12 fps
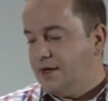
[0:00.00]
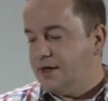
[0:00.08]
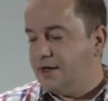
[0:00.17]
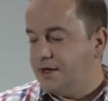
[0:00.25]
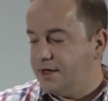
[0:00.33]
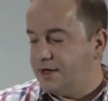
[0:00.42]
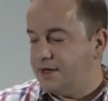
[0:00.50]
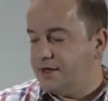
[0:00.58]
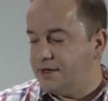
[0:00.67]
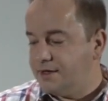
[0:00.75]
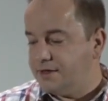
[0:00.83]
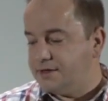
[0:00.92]

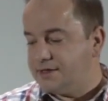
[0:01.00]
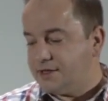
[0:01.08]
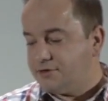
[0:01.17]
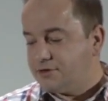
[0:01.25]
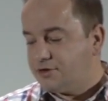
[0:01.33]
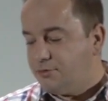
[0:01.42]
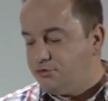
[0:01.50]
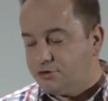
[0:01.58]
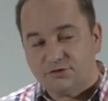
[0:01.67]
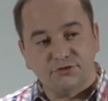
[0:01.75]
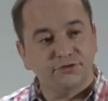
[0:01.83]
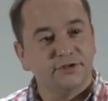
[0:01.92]
E, za to, co było
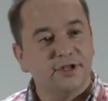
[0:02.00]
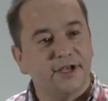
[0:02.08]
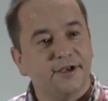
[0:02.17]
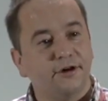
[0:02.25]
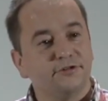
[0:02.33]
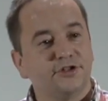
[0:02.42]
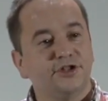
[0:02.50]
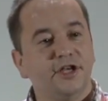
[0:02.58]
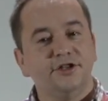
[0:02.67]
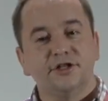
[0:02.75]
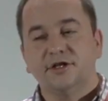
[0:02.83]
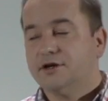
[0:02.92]
trudne,
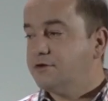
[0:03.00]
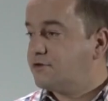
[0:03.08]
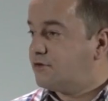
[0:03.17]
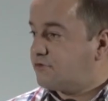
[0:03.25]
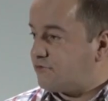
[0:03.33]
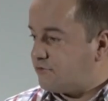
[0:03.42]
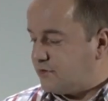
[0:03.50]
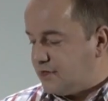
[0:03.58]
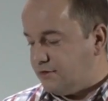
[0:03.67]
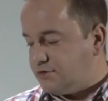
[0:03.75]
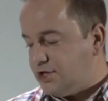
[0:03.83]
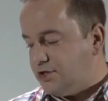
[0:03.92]
odcięcie tego, co
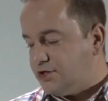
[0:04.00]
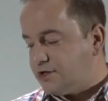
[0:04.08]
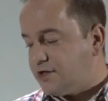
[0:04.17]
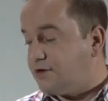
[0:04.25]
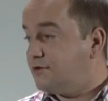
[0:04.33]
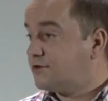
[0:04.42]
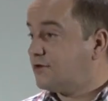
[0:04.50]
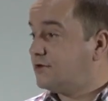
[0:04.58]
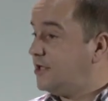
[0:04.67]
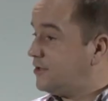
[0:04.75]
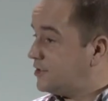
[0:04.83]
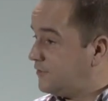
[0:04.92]
trudne, odcięcie tego, co
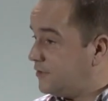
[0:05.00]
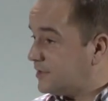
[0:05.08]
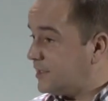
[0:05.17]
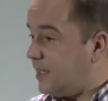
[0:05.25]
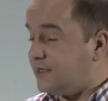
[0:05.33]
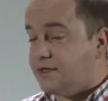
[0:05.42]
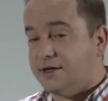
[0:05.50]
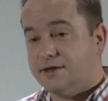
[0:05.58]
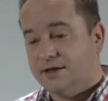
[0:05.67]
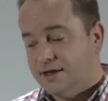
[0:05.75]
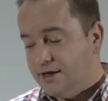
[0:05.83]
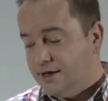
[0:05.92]
nierozwiązane,
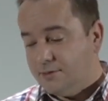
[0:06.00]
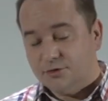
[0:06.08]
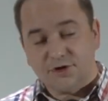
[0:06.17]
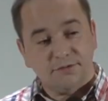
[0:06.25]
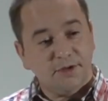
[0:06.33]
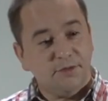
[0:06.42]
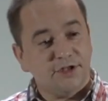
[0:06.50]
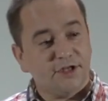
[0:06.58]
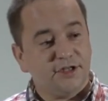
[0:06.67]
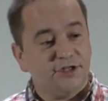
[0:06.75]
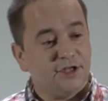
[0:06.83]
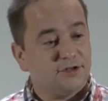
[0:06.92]
Możemy mieć
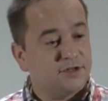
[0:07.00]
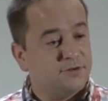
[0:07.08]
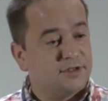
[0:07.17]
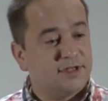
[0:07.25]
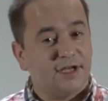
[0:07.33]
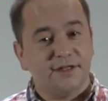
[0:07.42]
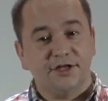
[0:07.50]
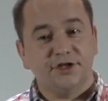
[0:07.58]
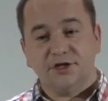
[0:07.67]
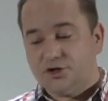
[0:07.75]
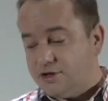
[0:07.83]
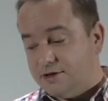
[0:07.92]
jakieś nierozwiązane
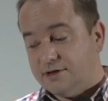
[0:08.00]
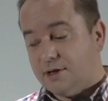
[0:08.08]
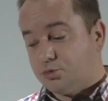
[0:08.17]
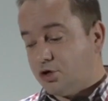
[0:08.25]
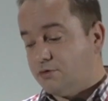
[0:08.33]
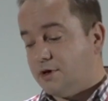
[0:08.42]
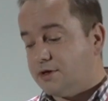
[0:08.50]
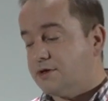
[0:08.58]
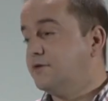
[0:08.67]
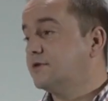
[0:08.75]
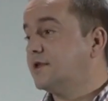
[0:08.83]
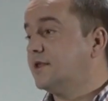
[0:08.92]
rzeczy, na przykład
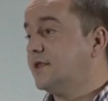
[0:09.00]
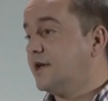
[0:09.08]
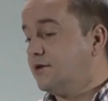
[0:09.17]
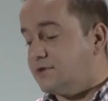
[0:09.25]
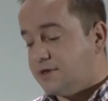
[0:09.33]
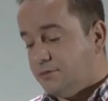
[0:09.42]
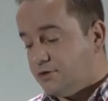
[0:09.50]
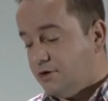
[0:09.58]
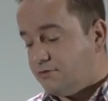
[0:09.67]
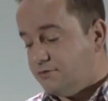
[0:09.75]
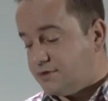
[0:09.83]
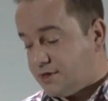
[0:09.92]
związane z tym,
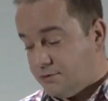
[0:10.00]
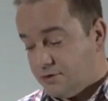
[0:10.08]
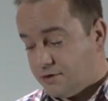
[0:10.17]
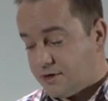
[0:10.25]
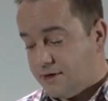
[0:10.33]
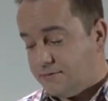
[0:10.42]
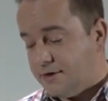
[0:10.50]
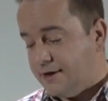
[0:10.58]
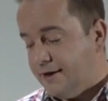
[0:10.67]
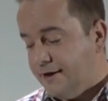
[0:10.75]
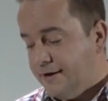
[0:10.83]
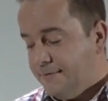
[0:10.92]
roku, z tym rokiem.
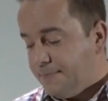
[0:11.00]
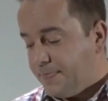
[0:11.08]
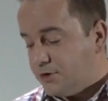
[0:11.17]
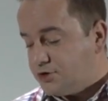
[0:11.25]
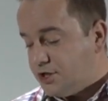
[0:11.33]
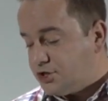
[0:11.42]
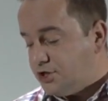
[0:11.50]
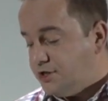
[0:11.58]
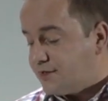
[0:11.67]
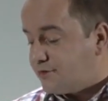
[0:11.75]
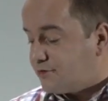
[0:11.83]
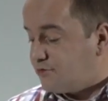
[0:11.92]
To rzeczy
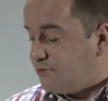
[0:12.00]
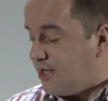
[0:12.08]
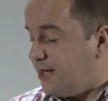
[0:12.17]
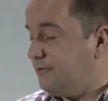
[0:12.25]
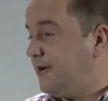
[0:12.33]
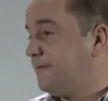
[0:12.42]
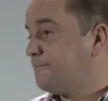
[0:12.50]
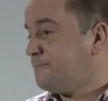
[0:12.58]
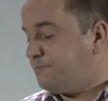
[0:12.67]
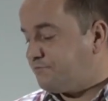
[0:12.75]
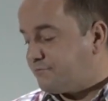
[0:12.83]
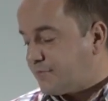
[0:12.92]
niezrozumiałe.
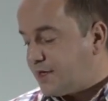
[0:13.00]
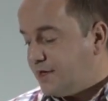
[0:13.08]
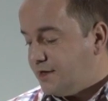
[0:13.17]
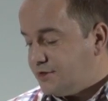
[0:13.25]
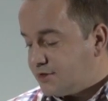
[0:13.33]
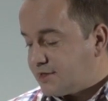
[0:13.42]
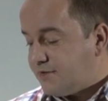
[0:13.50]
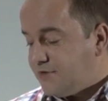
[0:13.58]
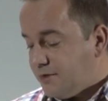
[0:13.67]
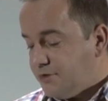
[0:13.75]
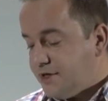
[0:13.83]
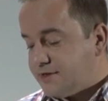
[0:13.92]

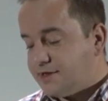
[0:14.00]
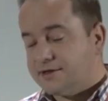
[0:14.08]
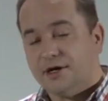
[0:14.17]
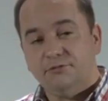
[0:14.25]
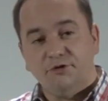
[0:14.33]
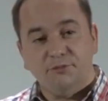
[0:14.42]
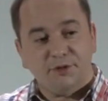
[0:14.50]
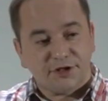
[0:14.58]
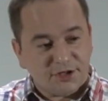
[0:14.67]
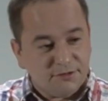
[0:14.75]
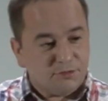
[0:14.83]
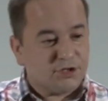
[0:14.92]
Zostawiamy je za sobą i
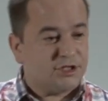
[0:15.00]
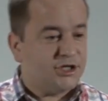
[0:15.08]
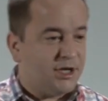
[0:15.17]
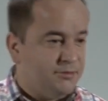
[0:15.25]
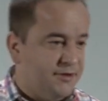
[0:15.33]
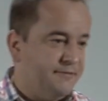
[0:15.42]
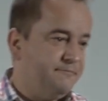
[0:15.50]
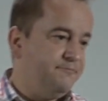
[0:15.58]
patrzymy przed siebie.